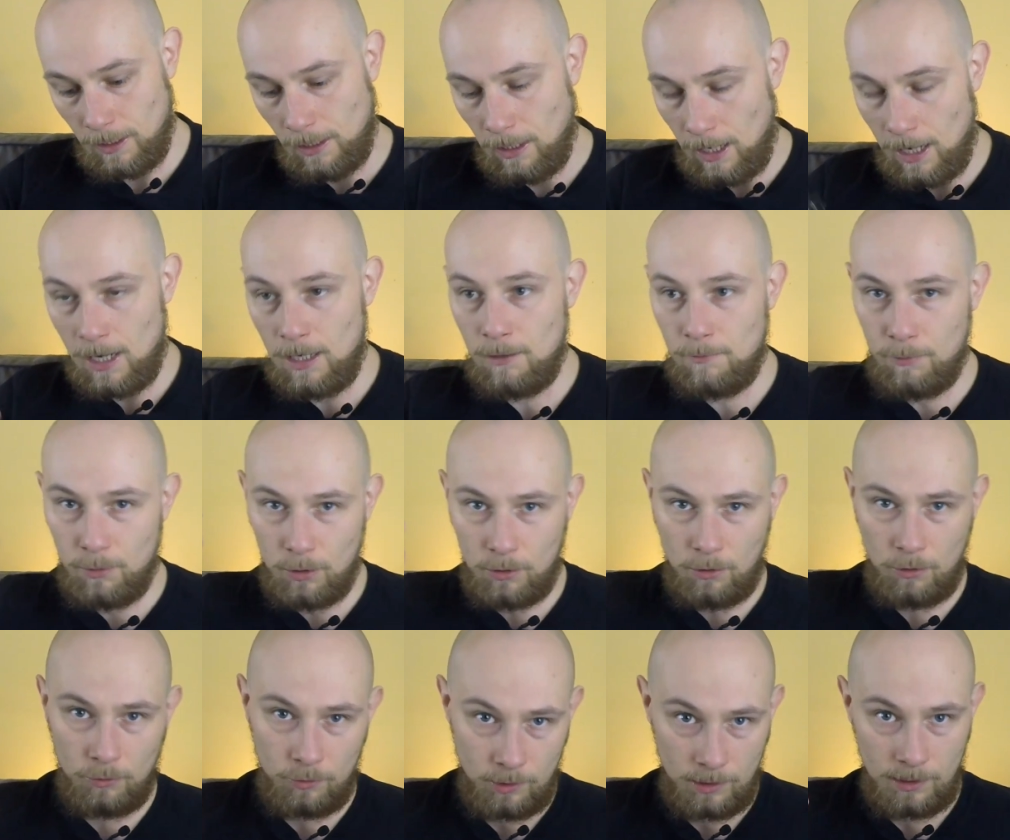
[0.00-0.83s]
albo
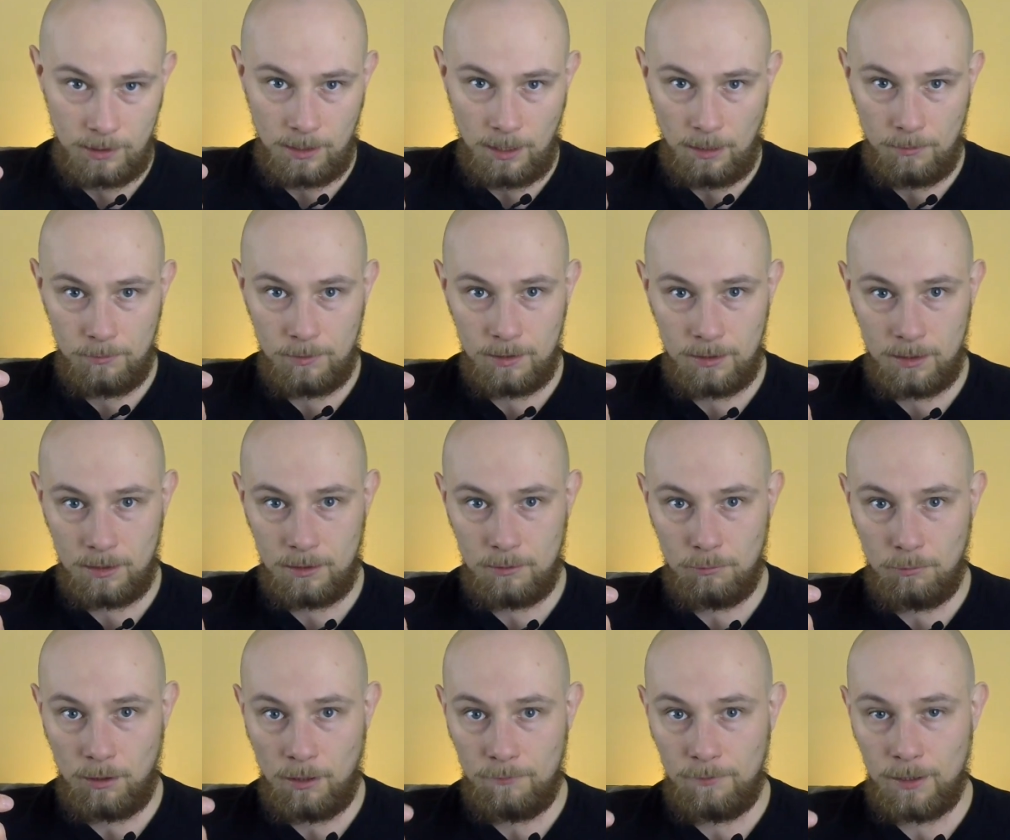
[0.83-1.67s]
korzystamy ze
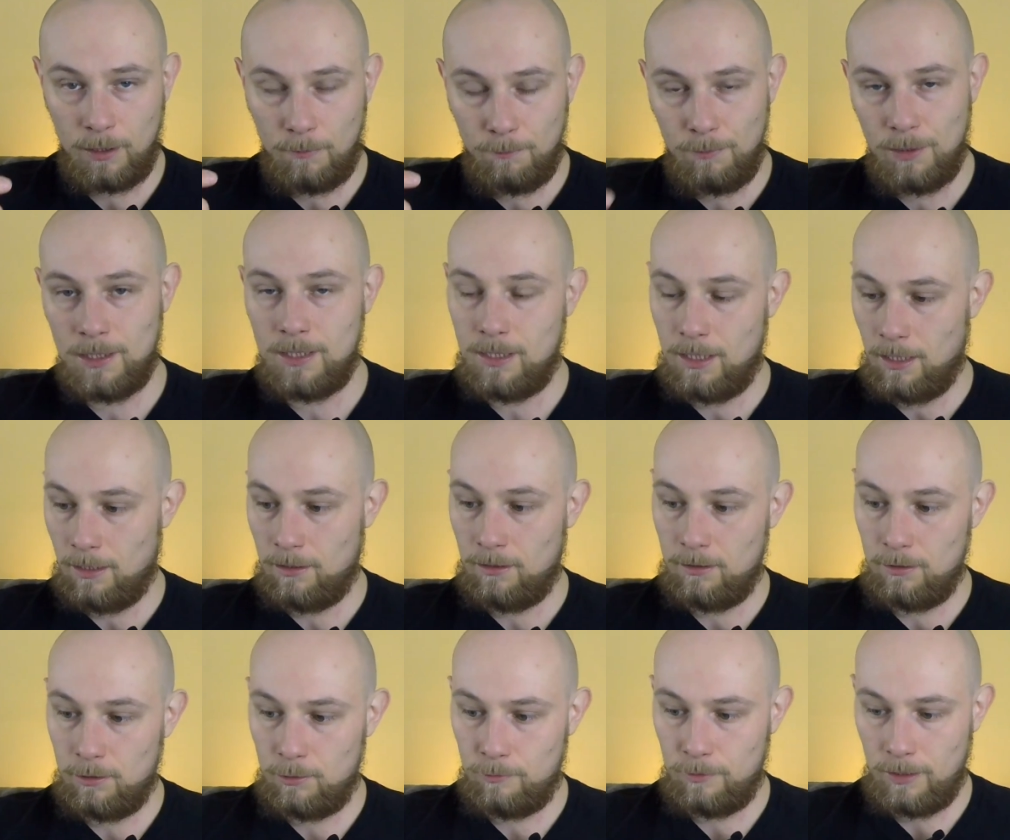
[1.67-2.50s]
słuchawek bez
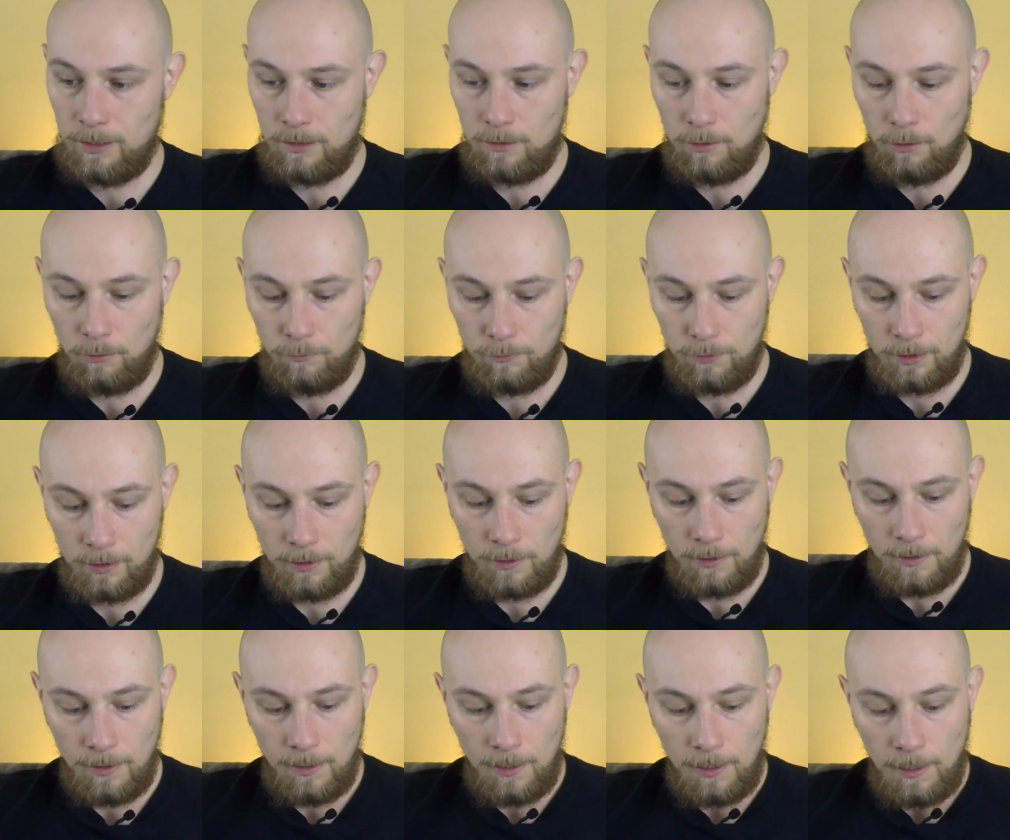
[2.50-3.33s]
karty dźwiękowej?
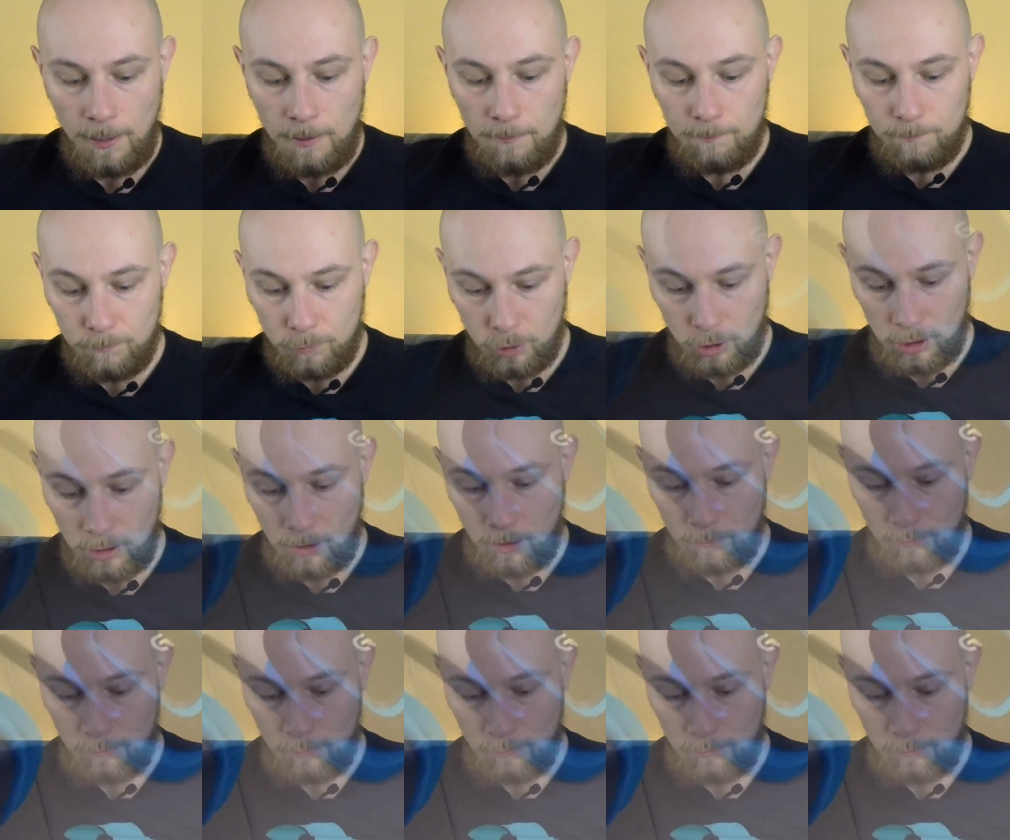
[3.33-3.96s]
Przede